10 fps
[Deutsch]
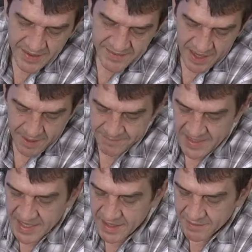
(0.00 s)
Wir haben
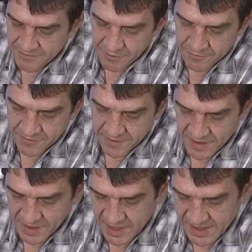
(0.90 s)
hier fünf
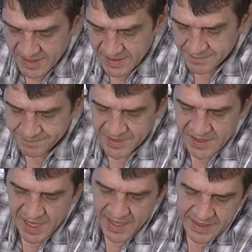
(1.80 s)
Tasten.
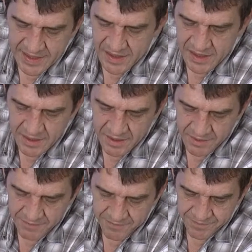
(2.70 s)
Das eine ist
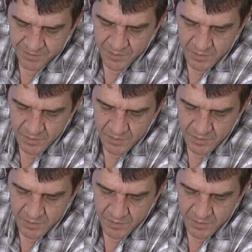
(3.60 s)
ähm,